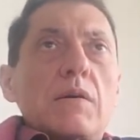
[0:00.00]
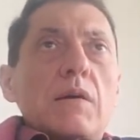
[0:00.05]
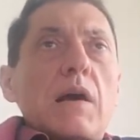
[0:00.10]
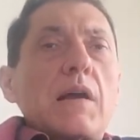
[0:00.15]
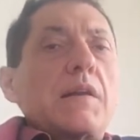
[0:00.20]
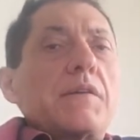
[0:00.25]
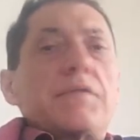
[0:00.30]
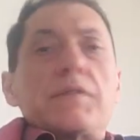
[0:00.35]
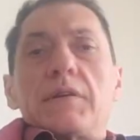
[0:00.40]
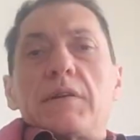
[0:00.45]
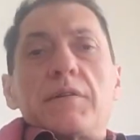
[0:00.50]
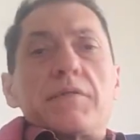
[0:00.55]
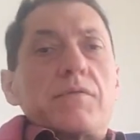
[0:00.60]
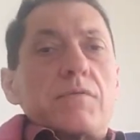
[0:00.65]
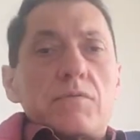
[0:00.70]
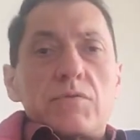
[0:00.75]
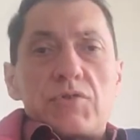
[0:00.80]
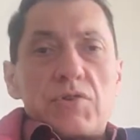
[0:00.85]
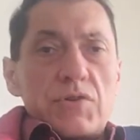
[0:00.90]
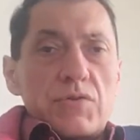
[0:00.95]
alla fine
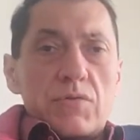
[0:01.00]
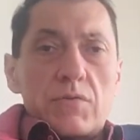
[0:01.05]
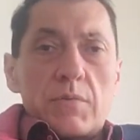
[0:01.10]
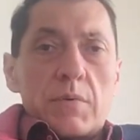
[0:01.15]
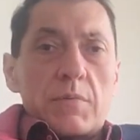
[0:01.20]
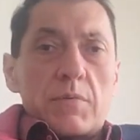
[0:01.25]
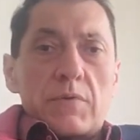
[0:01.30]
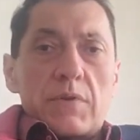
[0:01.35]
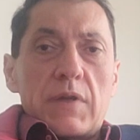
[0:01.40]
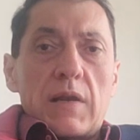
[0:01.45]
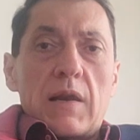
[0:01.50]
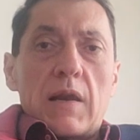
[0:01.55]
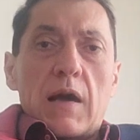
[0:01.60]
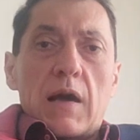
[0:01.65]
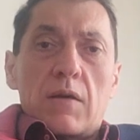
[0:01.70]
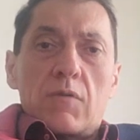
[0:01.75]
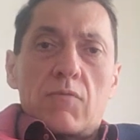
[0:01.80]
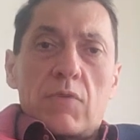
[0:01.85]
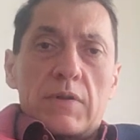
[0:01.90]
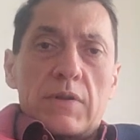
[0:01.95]
fu ucciso proprio
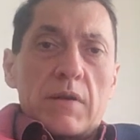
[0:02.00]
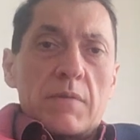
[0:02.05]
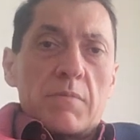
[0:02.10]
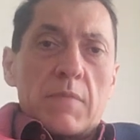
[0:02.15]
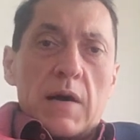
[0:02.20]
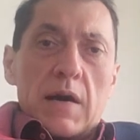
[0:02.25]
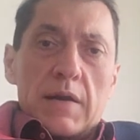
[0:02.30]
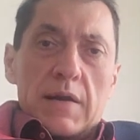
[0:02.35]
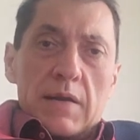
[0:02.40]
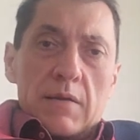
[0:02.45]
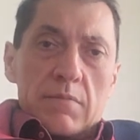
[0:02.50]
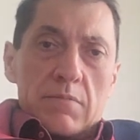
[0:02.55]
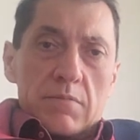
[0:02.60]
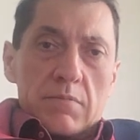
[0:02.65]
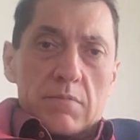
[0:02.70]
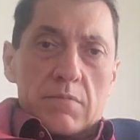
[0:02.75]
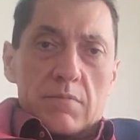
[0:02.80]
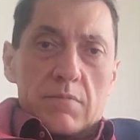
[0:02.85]
dall'acqua, dal mare.